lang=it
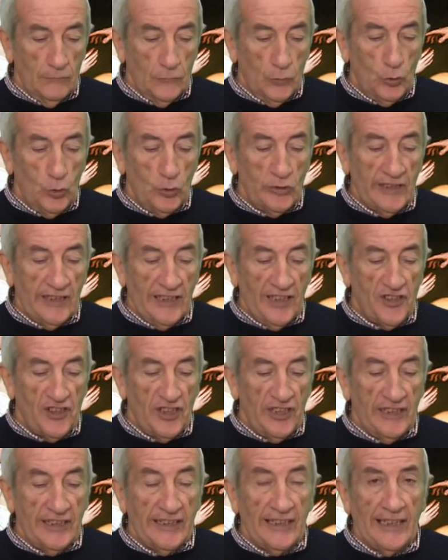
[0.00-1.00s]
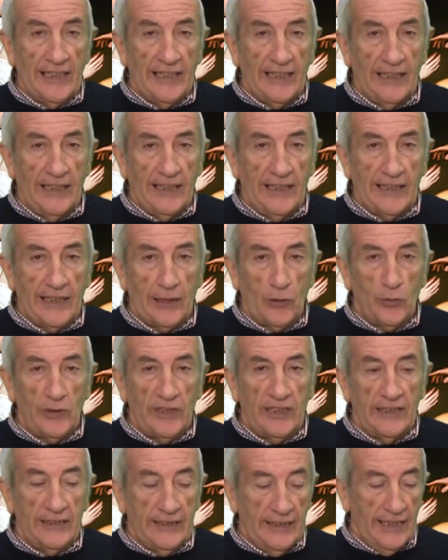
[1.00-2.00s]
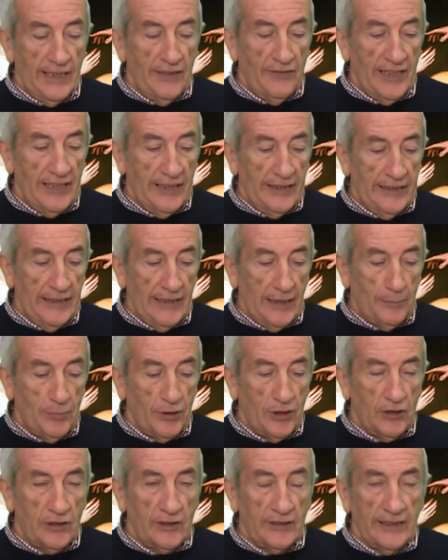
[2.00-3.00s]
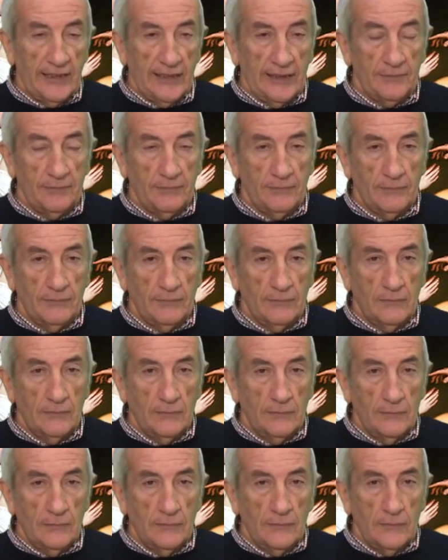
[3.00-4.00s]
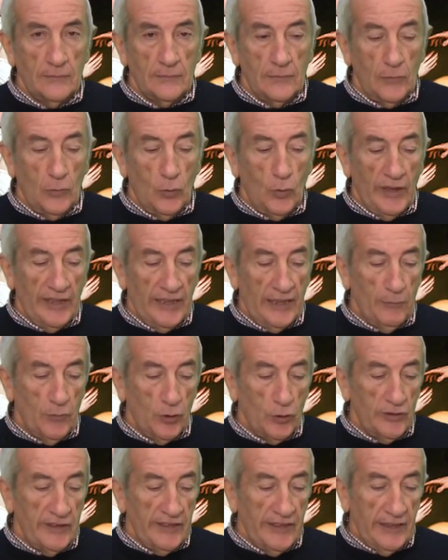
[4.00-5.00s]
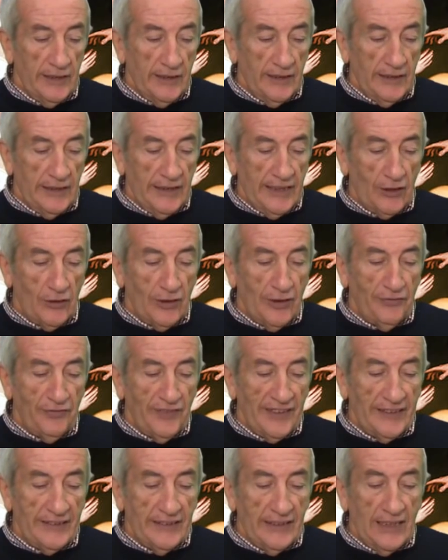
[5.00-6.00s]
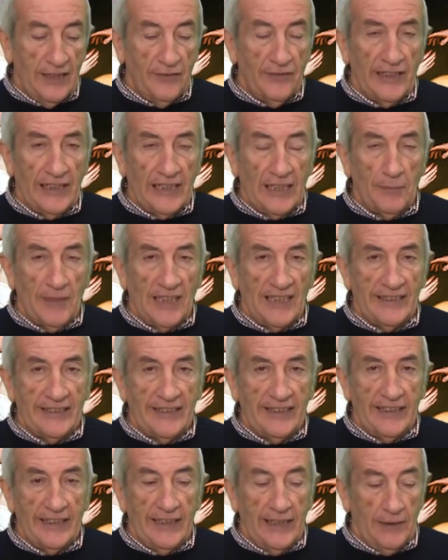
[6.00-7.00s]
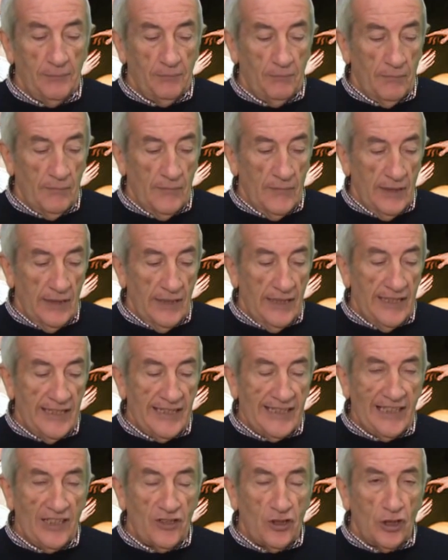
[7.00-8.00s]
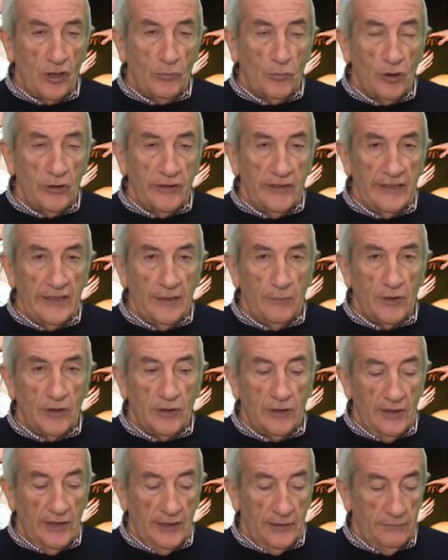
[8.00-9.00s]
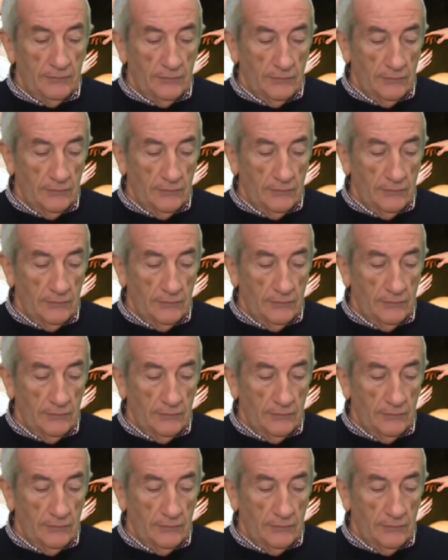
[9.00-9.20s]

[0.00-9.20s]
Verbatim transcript: Tutta la città era riunita davanti alla porta. Guarì molti che erano affetti da varie malattie e scacciò molti demoni,